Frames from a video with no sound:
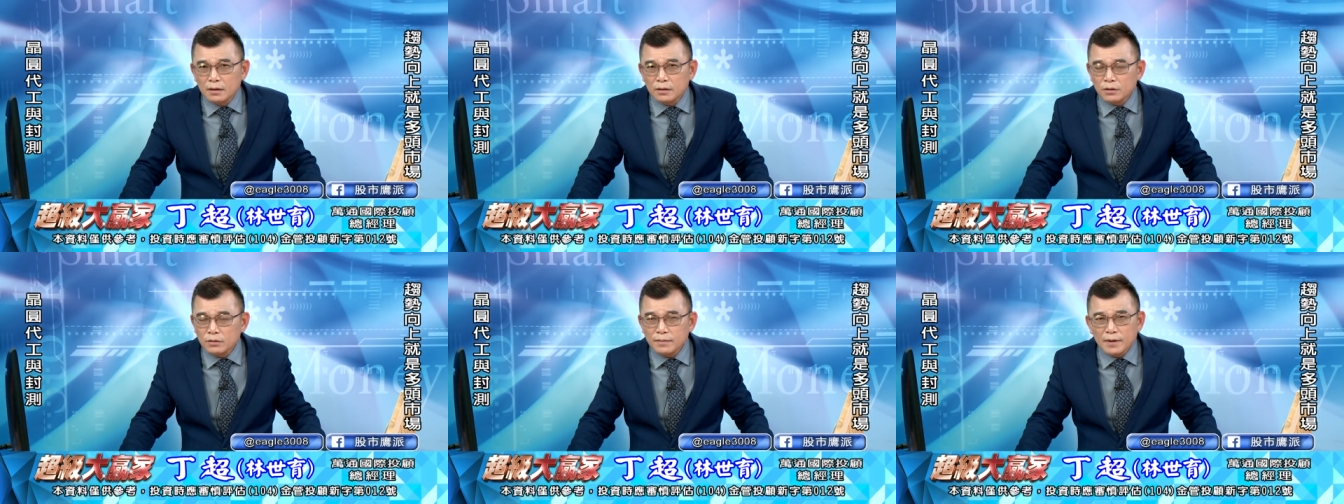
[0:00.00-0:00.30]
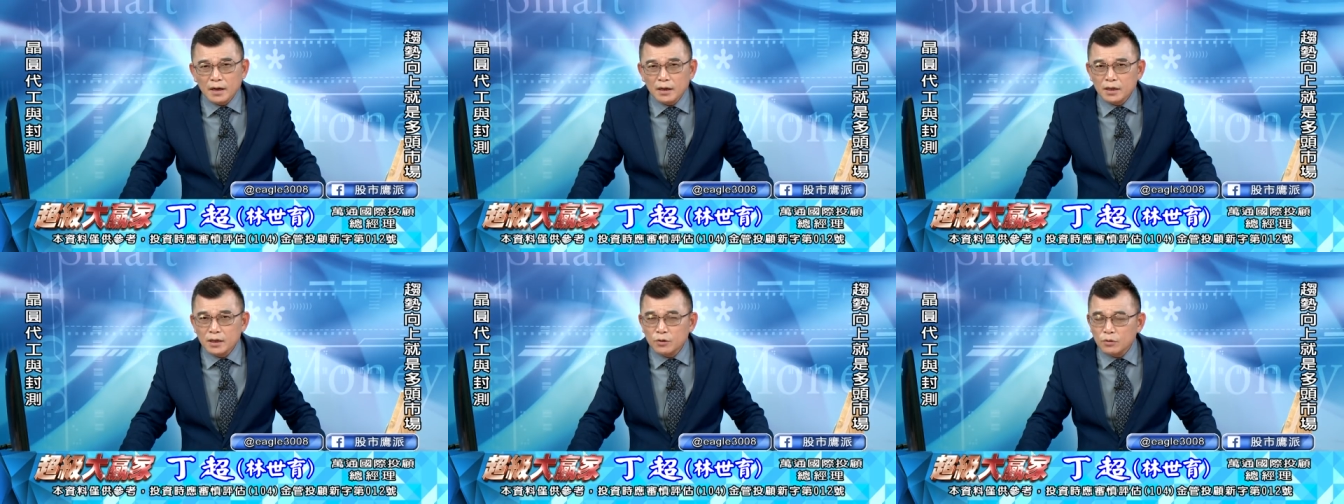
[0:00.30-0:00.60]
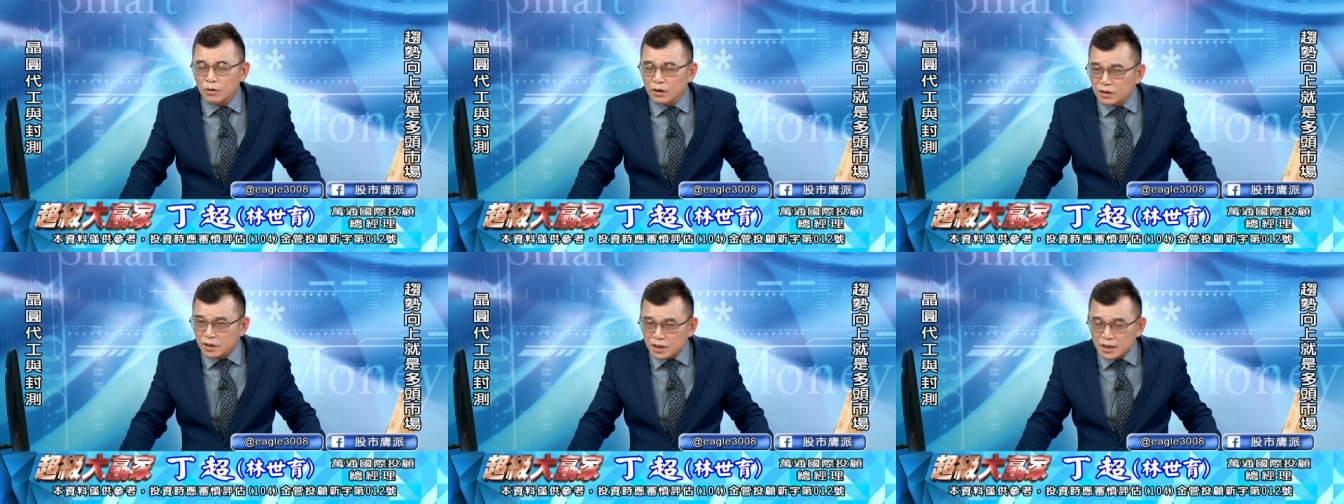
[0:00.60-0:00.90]
同志们，你
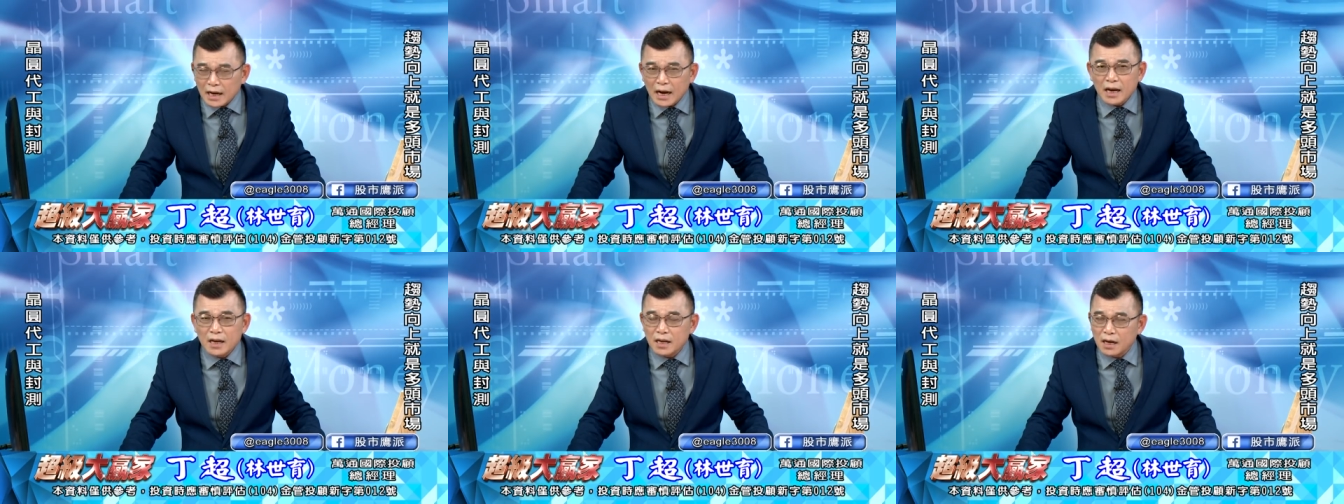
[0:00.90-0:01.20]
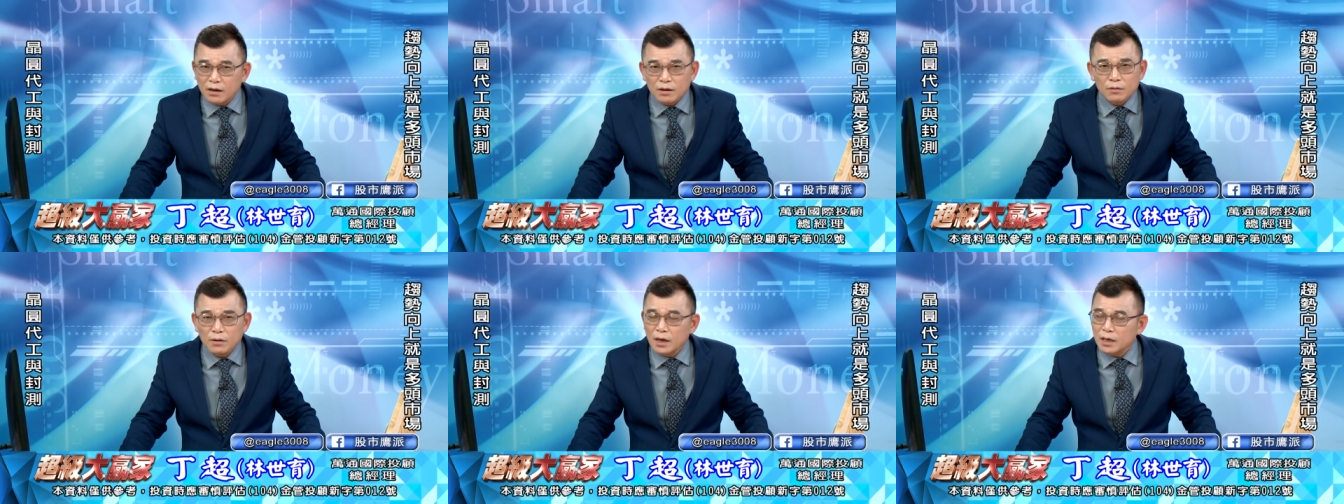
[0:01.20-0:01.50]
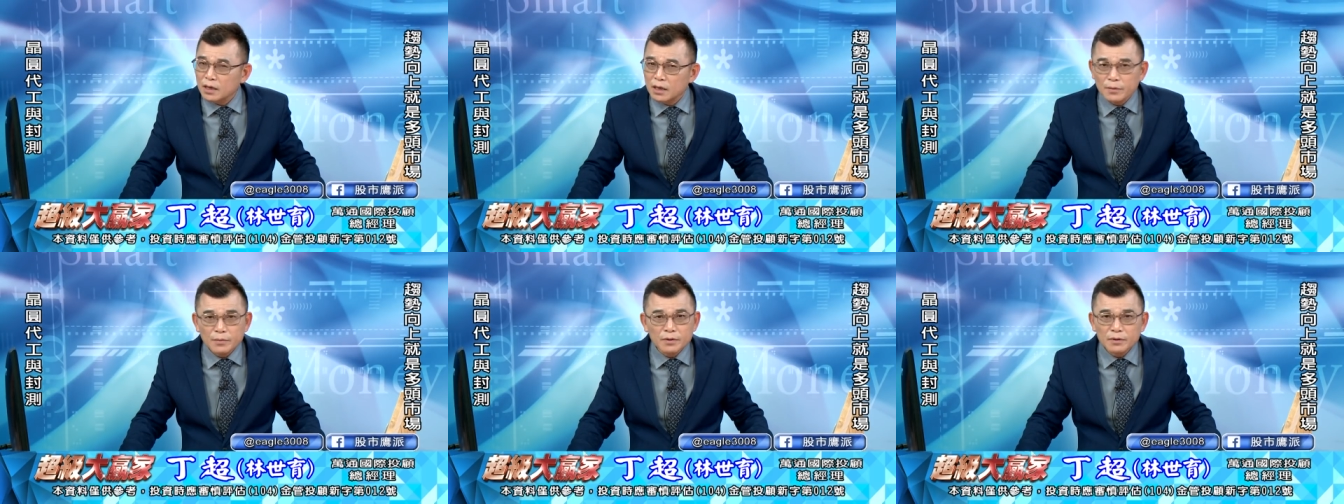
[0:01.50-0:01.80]
如果是菜鸟的话，
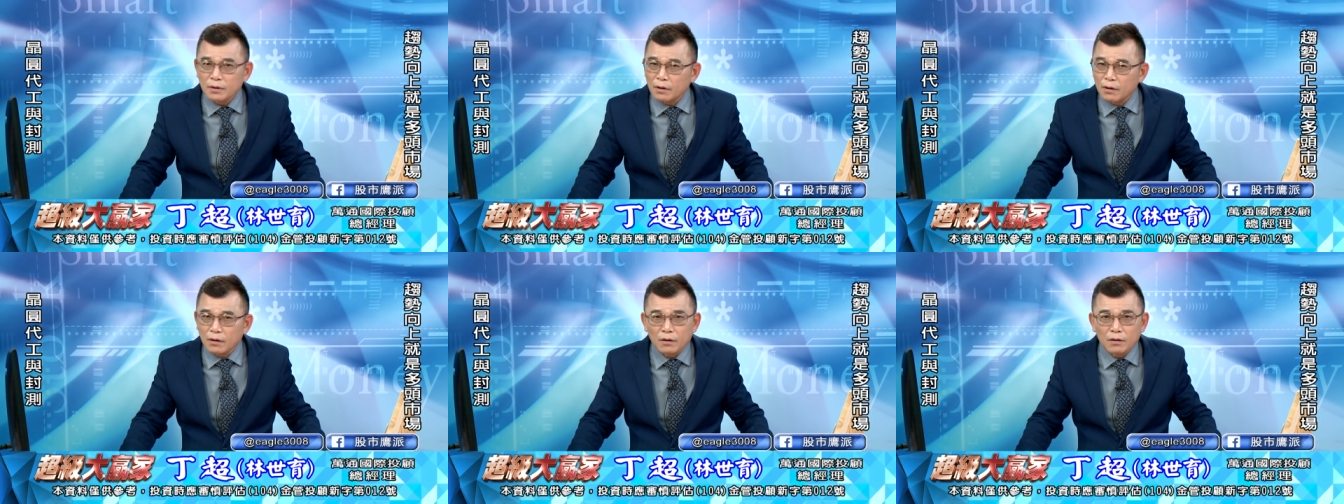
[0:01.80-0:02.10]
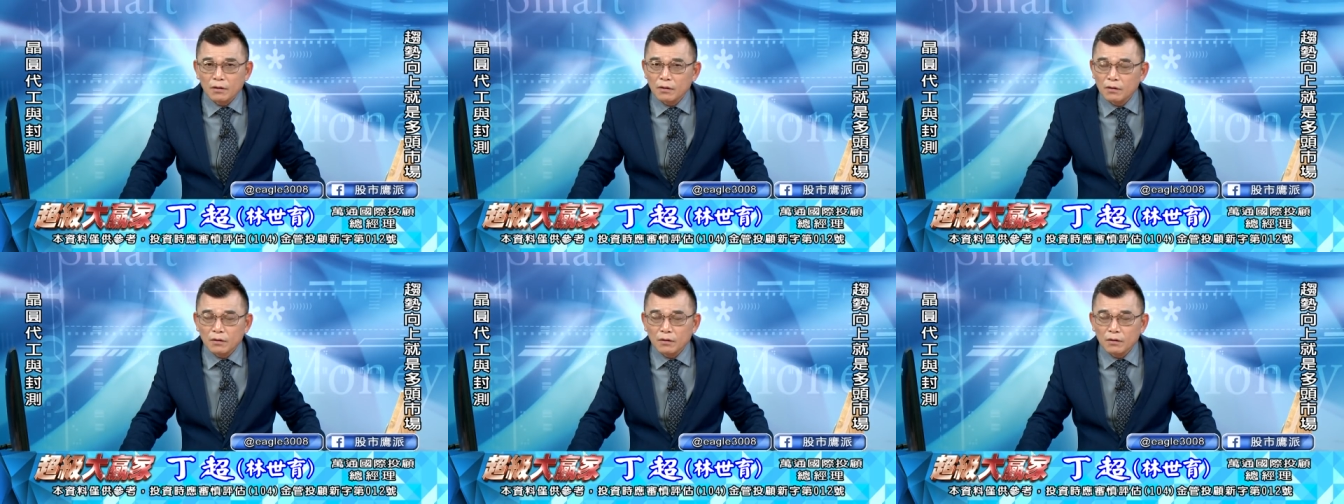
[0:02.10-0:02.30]
你听不懂哦，